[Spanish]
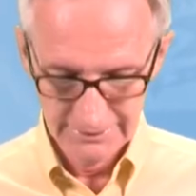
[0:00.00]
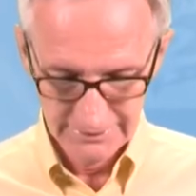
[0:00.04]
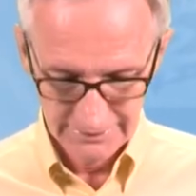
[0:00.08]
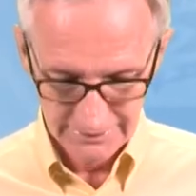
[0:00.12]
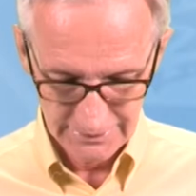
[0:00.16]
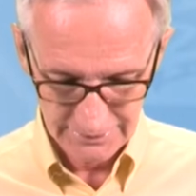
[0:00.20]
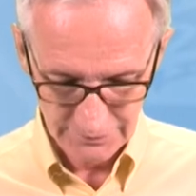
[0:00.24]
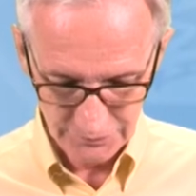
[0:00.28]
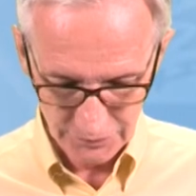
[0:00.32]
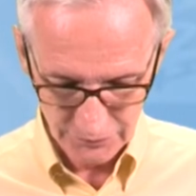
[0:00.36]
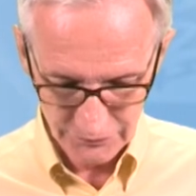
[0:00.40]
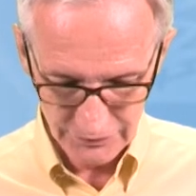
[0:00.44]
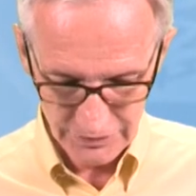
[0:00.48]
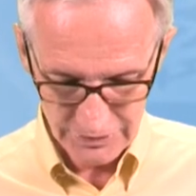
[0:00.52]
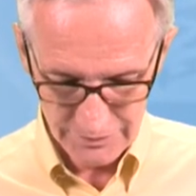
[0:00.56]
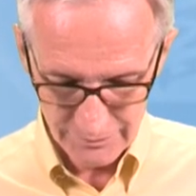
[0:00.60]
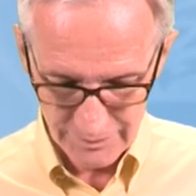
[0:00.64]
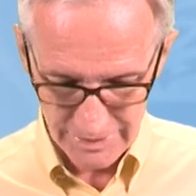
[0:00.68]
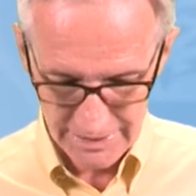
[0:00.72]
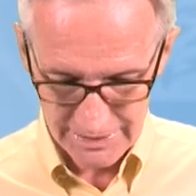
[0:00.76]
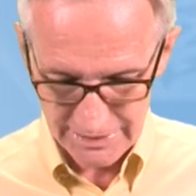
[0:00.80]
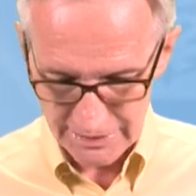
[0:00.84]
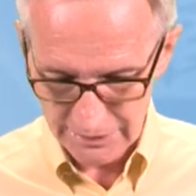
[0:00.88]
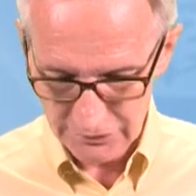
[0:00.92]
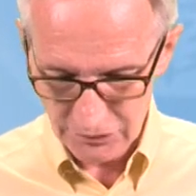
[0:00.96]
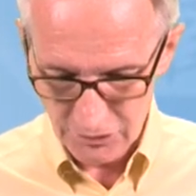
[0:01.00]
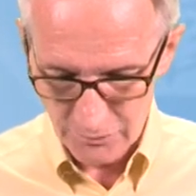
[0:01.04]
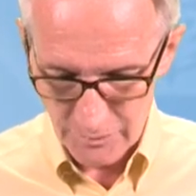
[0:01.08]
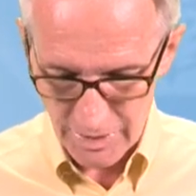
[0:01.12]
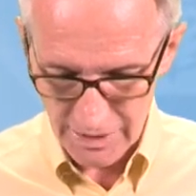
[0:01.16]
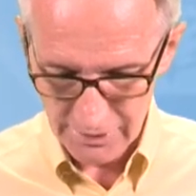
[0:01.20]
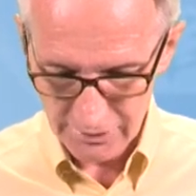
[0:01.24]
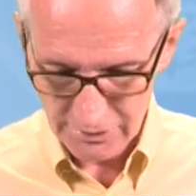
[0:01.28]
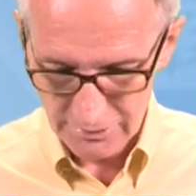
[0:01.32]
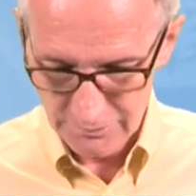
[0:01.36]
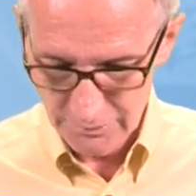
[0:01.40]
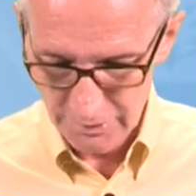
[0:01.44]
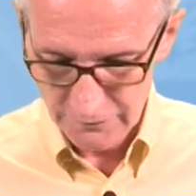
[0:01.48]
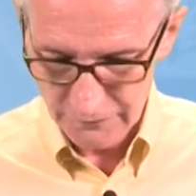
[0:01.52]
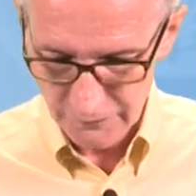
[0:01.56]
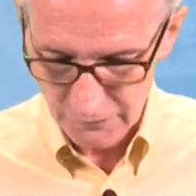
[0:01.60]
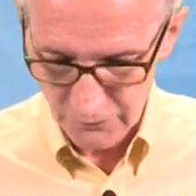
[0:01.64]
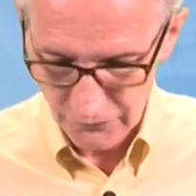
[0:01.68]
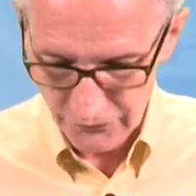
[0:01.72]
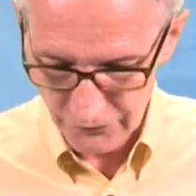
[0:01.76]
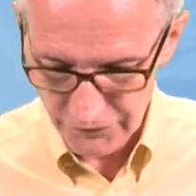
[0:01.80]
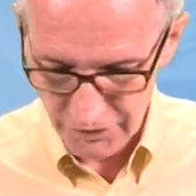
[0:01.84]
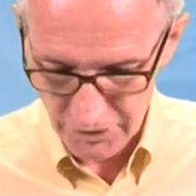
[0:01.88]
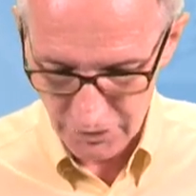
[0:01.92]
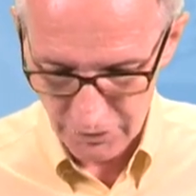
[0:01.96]
Entonces basta tomar como
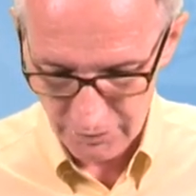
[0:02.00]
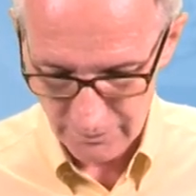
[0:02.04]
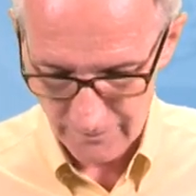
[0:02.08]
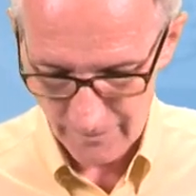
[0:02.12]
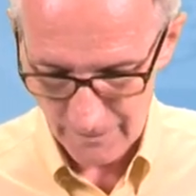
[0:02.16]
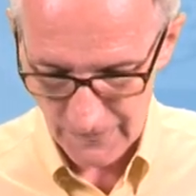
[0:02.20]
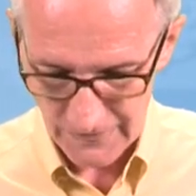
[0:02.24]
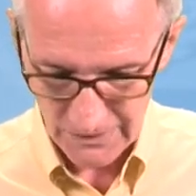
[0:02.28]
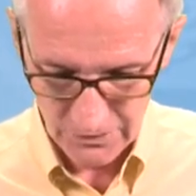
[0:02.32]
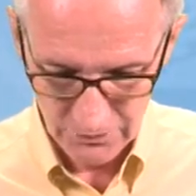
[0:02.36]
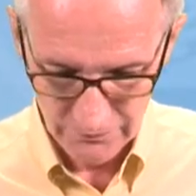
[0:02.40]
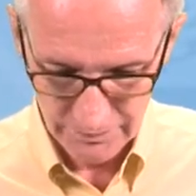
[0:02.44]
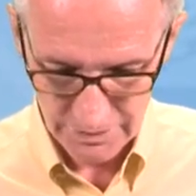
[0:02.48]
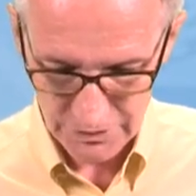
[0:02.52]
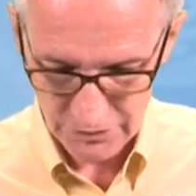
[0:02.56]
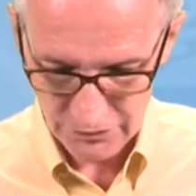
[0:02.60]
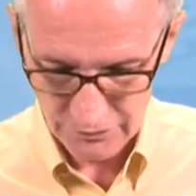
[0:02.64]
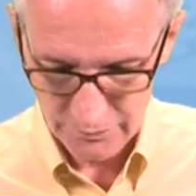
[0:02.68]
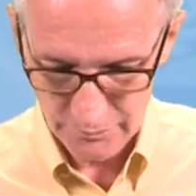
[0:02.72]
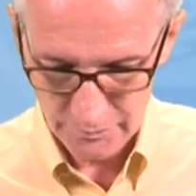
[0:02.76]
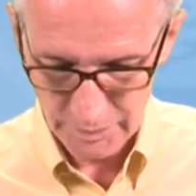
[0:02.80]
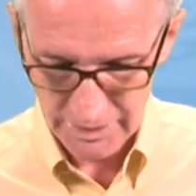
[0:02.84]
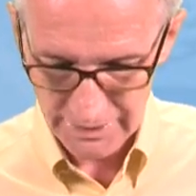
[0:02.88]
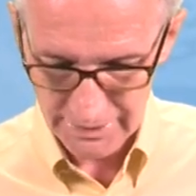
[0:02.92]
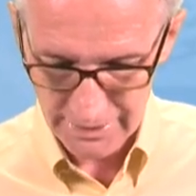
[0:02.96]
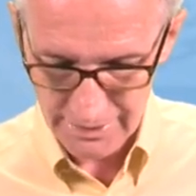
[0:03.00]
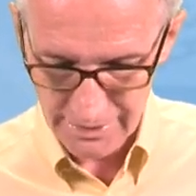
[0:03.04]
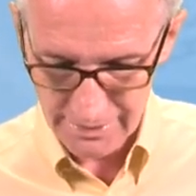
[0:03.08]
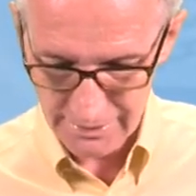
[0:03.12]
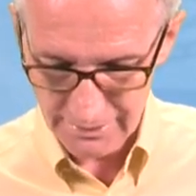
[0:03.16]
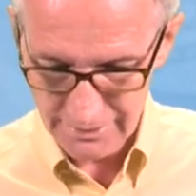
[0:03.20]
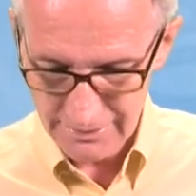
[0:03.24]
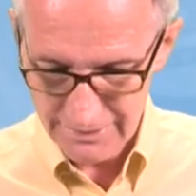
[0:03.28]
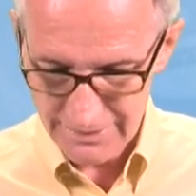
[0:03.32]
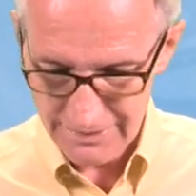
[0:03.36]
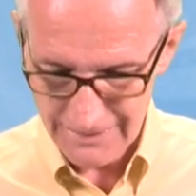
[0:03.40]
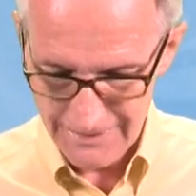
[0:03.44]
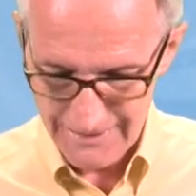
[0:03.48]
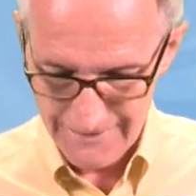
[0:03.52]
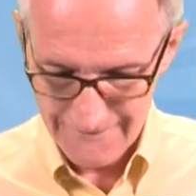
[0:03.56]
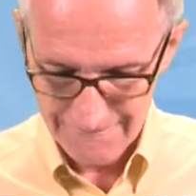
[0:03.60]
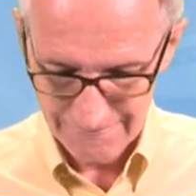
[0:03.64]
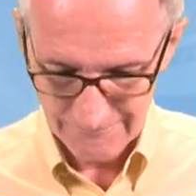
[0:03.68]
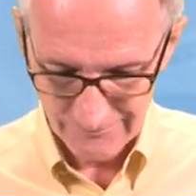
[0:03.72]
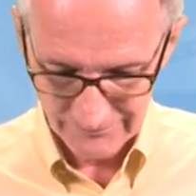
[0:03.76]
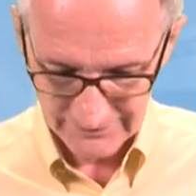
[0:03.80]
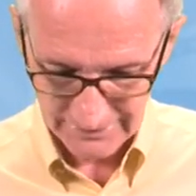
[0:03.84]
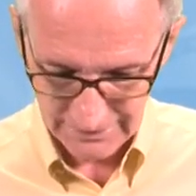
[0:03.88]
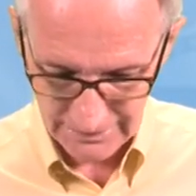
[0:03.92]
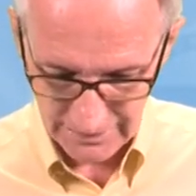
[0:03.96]
función v sub p de x
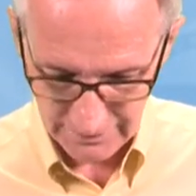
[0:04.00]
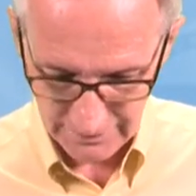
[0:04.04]
la